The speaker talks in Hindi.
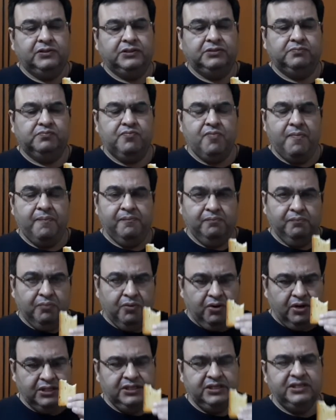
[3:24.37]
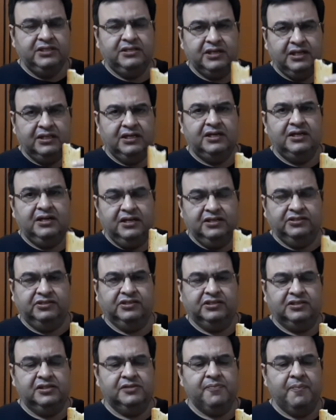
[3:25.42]
और बहुत ही ज़्यादा
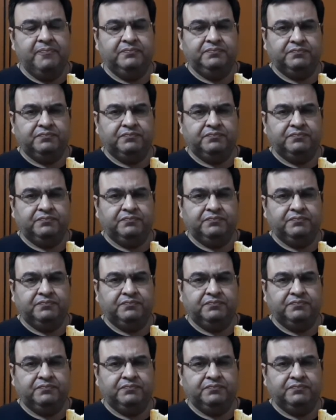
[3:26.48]
डिलीशियस है